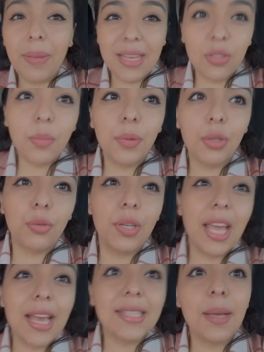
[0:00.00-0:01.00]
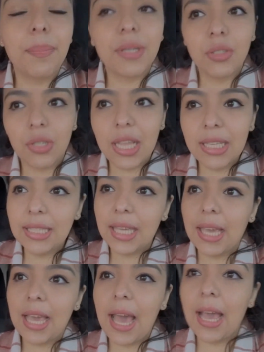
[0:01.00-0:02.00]
más oportunidades a personas
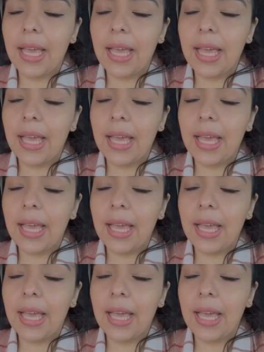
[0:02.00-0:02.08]
que,